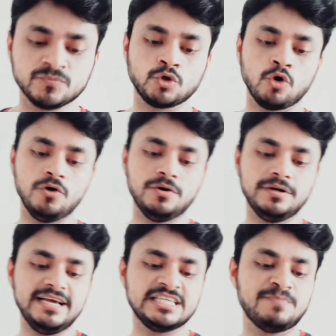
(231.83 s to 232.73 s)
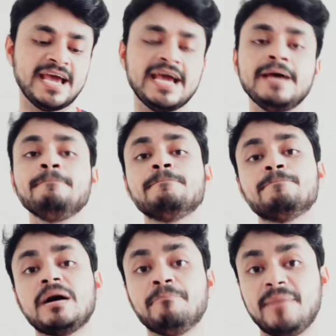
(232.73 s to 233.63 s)
तो इसमें है
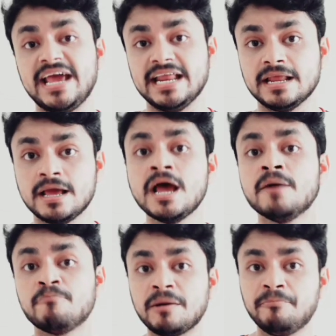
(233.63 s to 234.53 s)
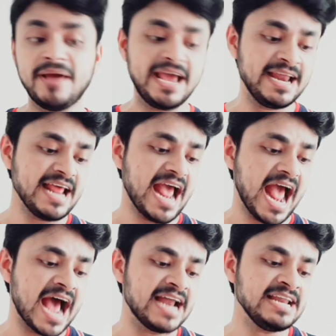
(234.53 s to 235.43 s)
पपेन पपेन
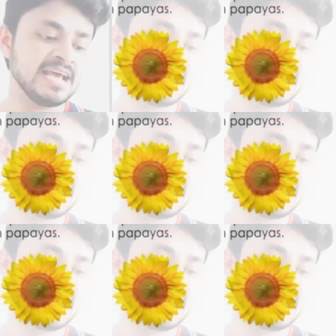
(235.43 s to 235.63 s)
एंड